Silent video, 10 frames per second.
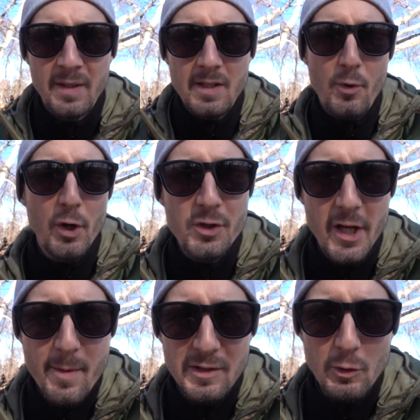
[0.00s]
Mettiamo che io
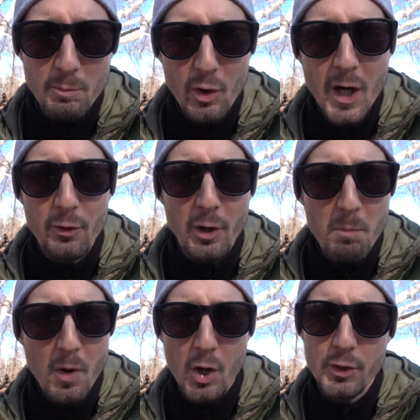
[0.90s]
sia rimasto bloccato nel
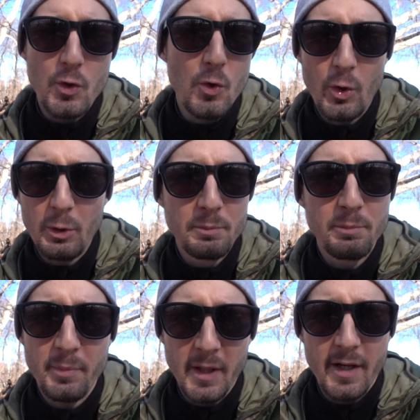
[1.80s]
bosco,
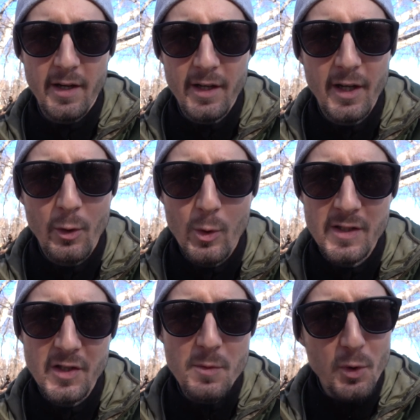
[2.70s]
per eh,
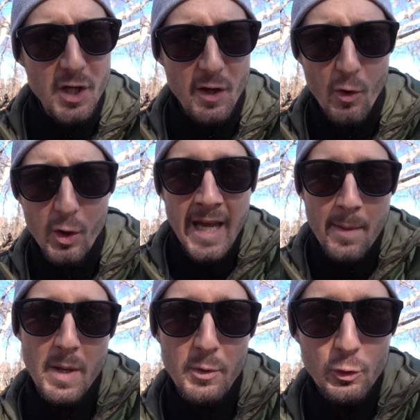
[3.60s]
qualsiasi motivo, che
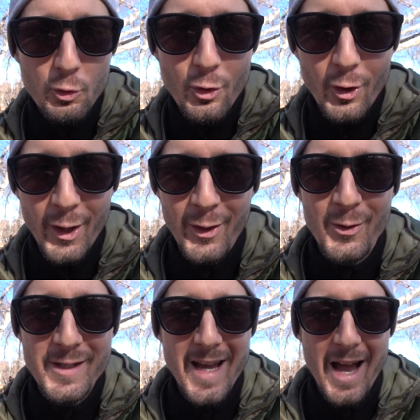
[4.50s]
abbia perduto
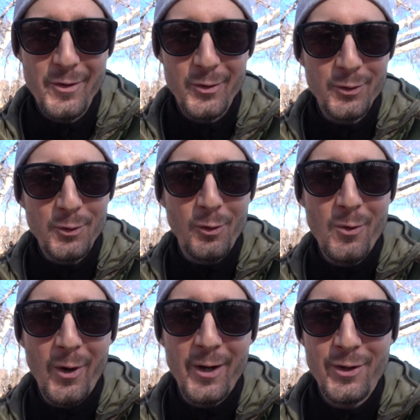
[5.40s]
lo zaino con tutto
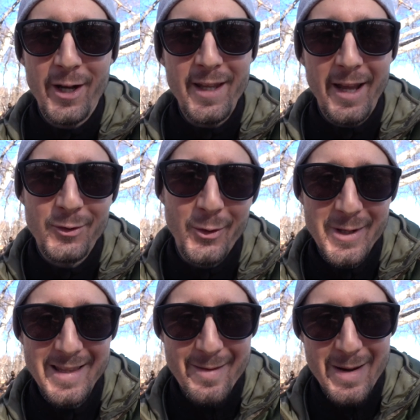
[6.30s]
quello che c'era dentro,
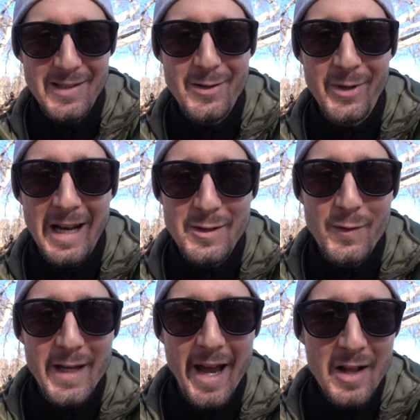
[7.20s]
quindi massimo della
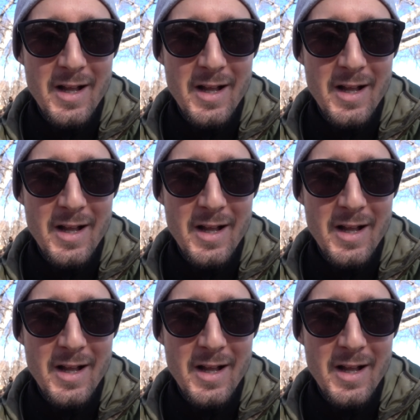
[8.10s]
sfiga,